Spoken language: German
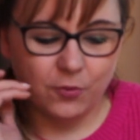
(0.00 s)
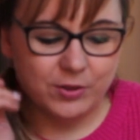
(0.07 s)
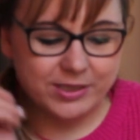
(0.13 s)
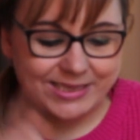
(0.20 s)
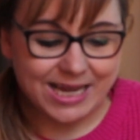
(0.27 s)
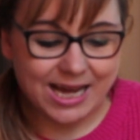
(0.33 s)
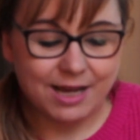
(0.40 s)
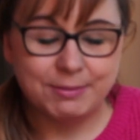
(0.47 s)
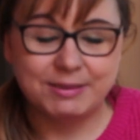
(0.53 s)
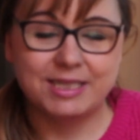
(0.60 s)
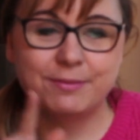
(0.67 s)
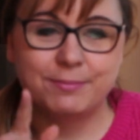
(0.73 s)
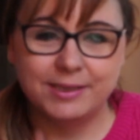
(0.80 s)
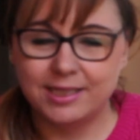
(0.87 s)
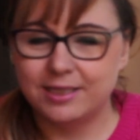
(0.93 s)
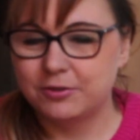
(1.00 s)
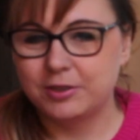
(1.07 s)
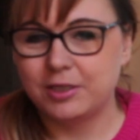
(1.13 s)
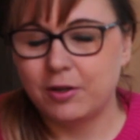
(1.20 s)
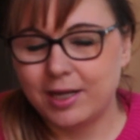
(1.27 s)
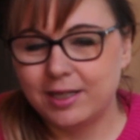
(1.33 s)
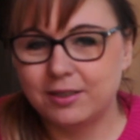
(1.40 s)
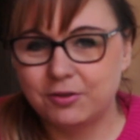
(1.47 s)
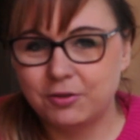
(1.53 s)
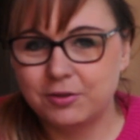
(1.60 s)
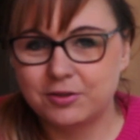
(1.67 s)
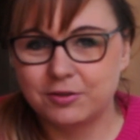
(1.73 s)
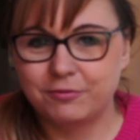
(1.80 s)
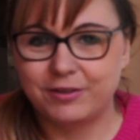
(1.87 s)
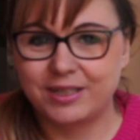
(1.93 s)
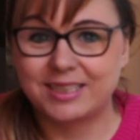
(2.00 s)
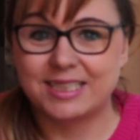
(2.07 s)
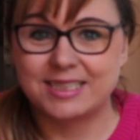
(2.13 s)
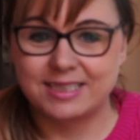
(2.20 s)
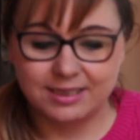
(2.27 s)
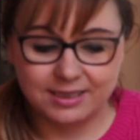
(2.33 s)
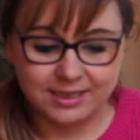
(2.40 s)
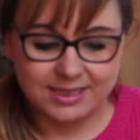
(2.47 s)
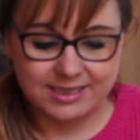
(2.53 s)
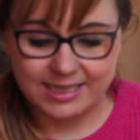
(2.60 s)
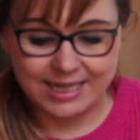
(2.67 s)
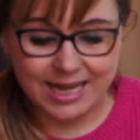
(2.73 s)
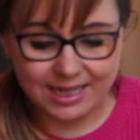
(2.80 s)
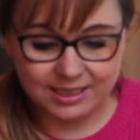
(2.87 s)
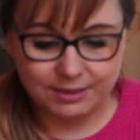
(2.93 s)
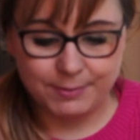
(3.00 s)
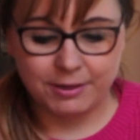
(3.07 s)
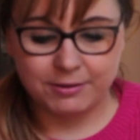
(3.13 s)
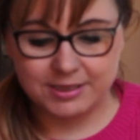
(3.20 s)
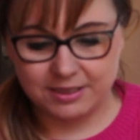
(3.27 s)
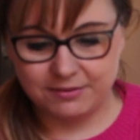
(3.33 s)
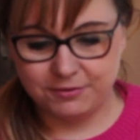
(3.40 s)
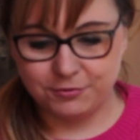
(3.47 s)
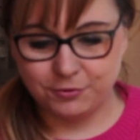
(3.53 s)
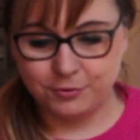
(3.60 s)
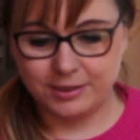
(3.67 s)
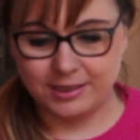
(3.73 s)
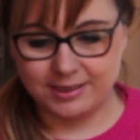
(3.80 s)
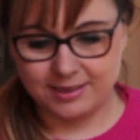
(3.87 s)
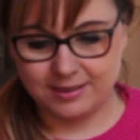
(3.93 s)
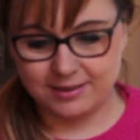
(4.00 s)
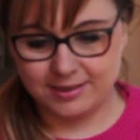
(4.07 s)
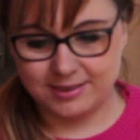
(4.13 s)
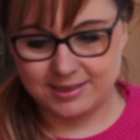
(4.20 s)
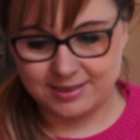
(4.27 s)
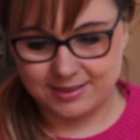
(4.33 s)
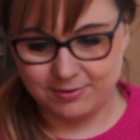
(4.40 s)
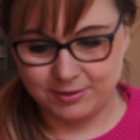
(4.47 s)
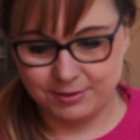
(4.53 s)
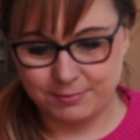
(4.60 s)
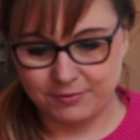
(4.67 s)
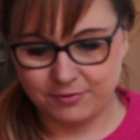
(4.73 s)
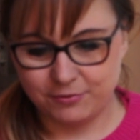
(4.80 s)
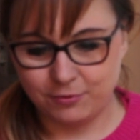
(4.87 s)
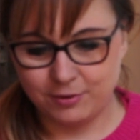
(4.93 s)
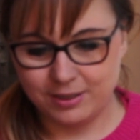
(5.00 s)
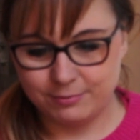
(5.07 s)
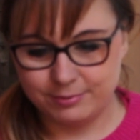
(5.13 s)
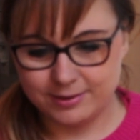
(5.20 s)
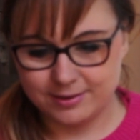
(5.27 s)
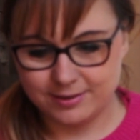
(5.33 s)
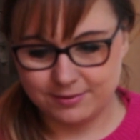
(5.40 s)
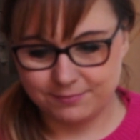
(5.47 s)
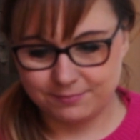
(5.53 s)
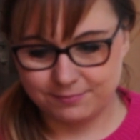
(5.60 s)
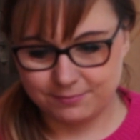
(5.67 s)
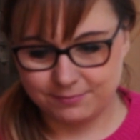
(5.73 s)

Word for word: Und da habe ich seine Bilder natürlich auch angeguckt und fand ganz irre, dass der gar nicht mehr aussieht wie früher. Jetzt gucke ich mal aufs Vorherbild.